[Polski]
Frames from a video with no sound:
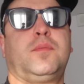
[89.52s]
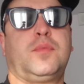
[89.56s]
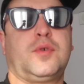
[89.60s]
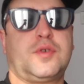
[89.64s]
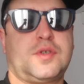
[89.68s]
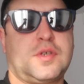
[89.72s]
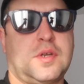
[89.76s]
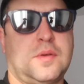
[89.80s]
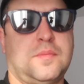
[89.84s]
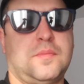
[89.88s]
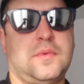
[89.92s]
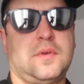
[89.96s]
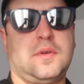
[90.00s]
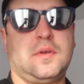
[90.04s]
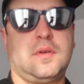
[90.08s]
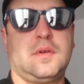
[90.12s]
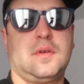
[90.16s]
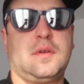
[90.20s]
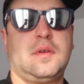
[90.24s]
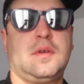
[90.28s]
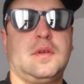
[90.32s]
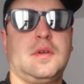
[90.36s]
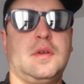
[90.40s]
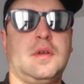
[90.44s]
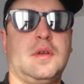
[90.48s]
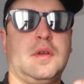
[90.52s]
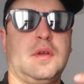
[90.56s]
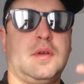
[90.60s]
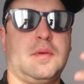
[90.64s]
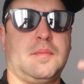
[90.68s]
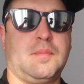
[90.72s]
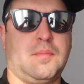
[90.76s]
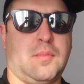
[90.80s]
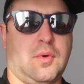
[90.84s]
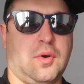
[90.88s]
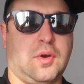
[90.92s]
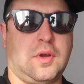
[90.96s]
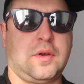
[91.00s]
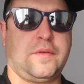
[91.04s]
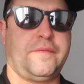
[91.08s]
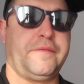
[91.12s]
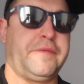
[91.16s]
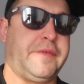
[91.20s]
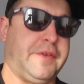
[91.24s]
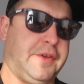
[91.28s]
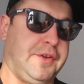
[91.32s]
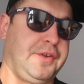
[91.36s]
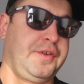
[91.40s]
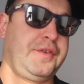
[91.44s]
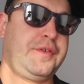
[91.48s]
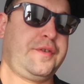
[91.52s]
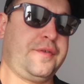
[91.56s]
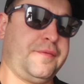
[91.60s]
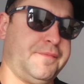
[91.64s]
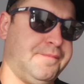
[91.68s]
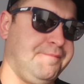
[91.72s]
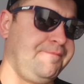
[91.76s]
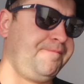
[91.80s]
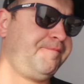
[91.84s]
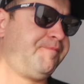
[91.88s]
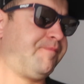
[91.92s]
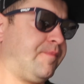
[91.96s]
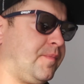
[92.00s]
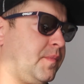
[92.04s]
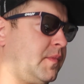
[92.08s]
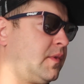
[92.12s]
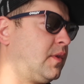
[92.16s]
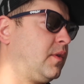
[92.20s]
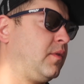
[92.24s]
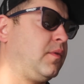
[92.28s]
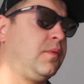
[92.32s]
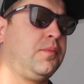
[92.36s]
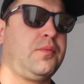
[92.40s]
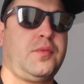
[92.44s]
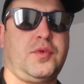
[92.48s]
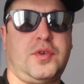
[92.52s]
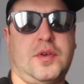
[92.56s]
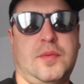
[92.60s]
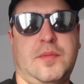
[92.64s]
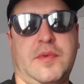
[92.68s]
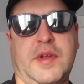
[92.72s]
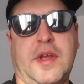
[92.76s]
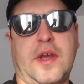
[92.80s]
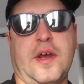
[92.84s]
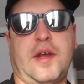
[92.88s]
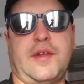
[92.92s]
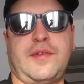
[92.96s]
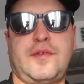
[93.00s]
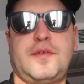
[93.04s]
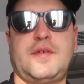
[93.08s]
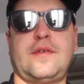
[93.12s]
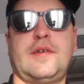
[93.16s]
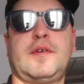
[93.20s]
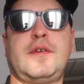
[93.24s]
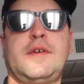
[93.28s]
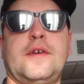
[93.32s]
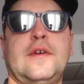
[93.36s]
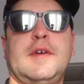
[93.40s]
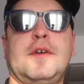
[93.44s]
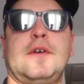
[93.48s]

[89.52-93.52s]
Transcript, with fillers: możemy, mogę wyjść. Możemy jechać.